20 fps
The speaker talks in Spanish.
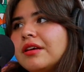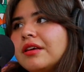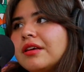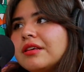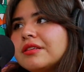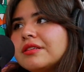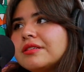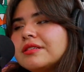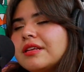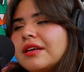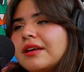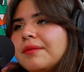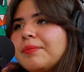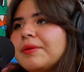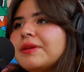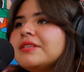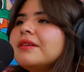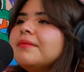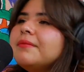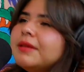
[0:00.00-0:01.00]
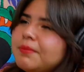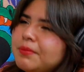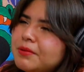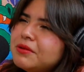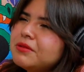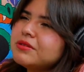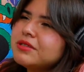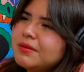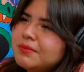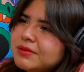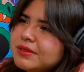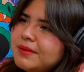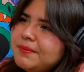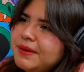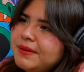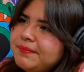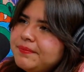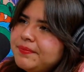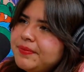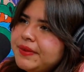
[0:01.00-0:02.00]
Este, precisamente por los tiempos
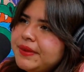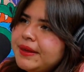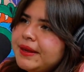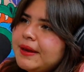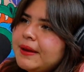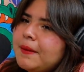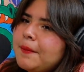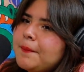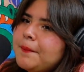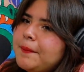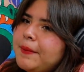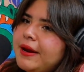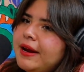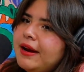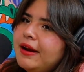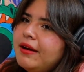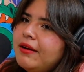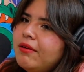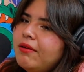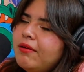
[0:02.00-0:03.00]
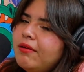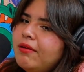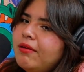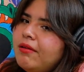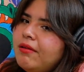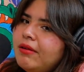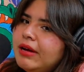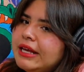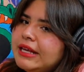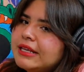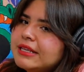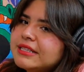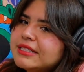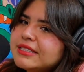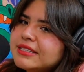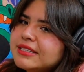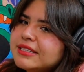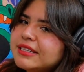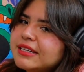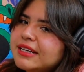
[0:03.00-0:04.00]
también. Pero,
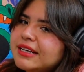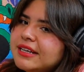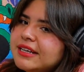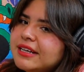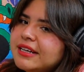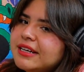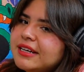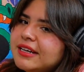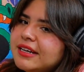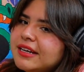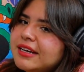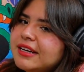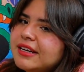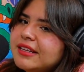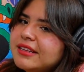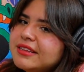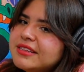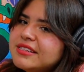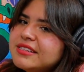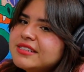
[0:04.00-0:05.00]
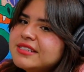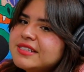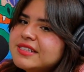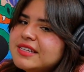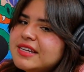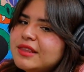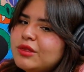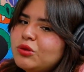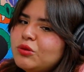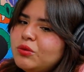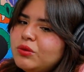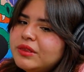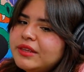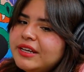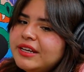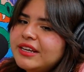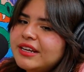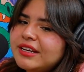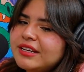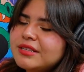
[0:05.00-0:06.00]
este, si tú
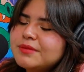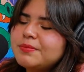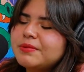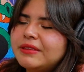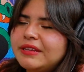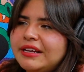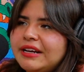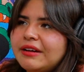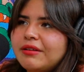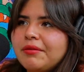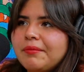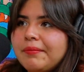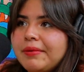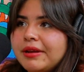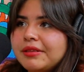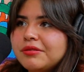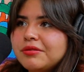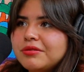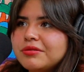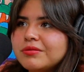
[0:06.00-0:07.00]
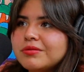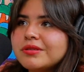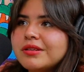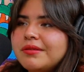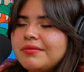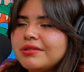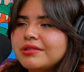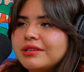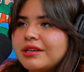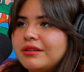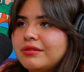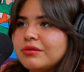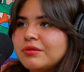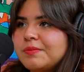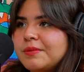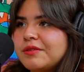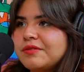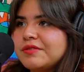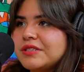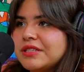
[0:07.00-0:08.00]
te quieres poner a comprar todos los libros que
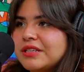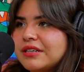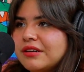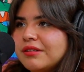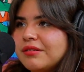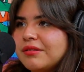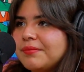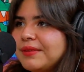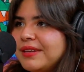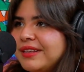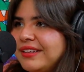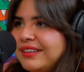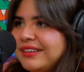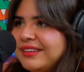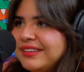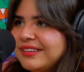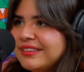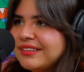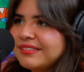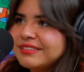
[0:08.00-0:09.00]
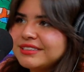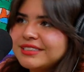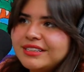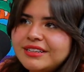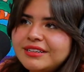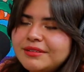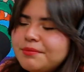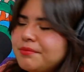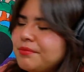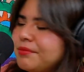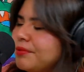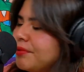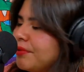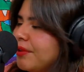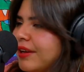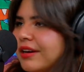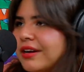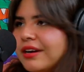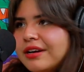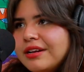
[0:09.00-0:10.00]
los profes te recomiendan, te va a salir
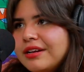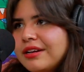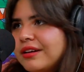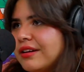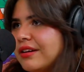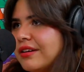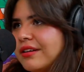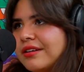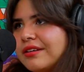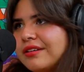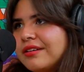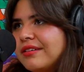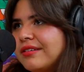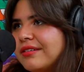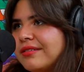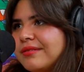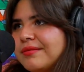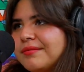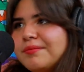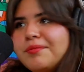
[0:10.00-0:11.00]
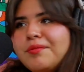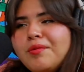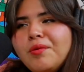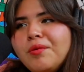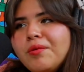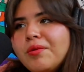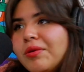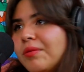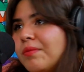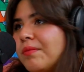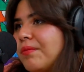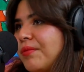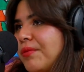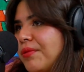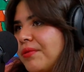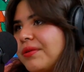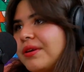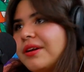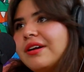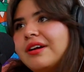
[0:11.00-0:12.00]
muy cara la carrera muy,
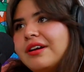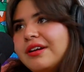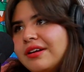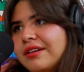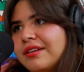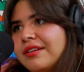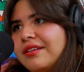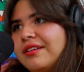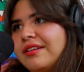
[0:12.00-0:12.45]
muy cara.